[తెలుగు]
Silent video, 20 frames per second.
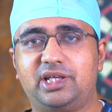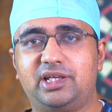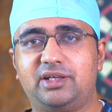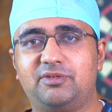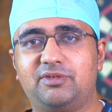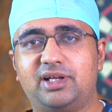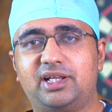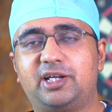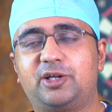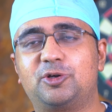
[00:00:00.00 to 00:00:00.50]
ఈ
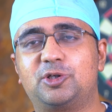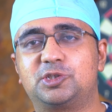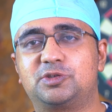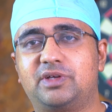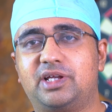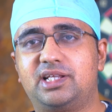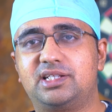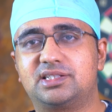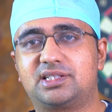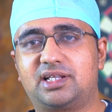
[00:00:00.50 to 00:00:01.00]
వెరికోజ్
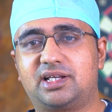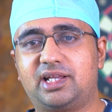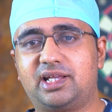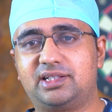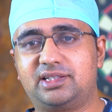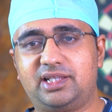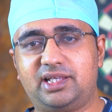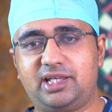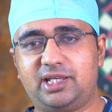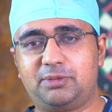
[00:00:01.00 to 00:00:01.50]
వెయిన్స్
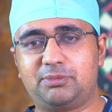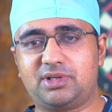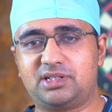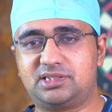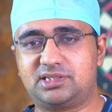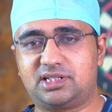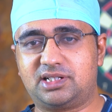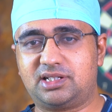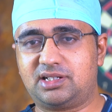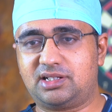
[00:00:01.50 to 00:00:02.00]
అనేది ఈ
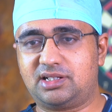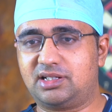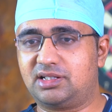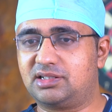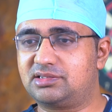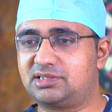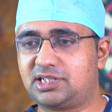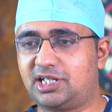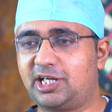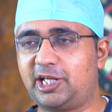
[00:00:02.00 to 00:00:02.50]
మధ్యన
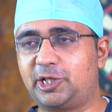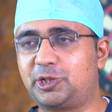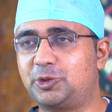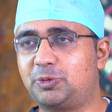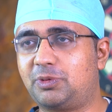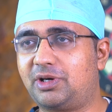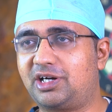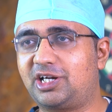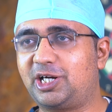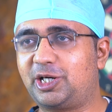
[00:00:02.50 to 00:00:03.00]
చాలా
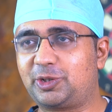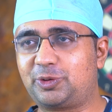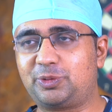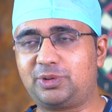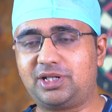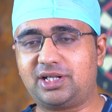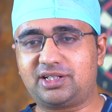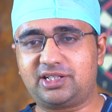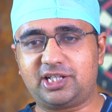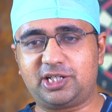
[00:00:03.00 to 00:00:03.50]
ఎక్కువ
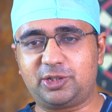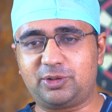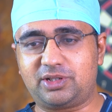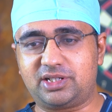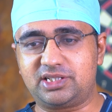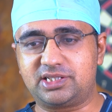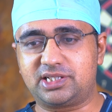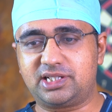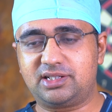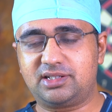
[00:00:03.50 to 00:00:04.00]
మాట్లాడుకుంటున్నారు దీని
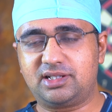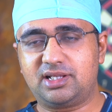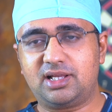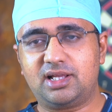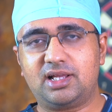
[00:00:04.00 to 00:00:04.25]
గురించి